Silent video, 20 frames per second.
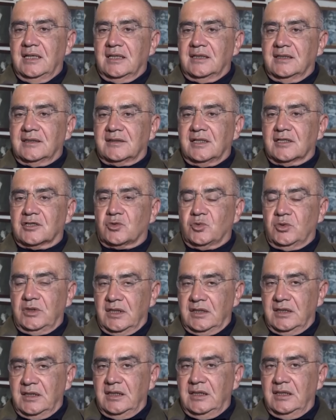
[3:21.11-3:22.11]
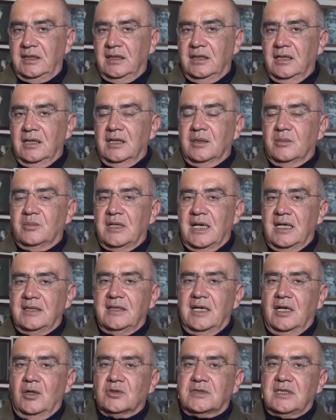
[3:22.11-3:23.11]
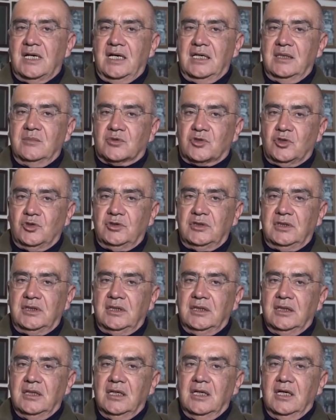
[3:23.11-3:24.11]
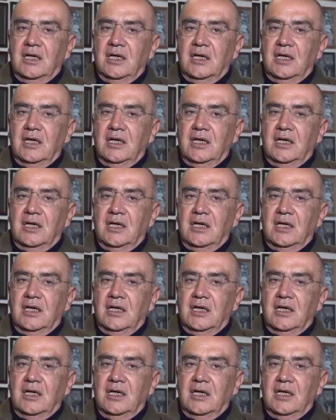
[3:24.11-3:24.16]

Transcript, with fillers: لتصويره بأنه زعيم سني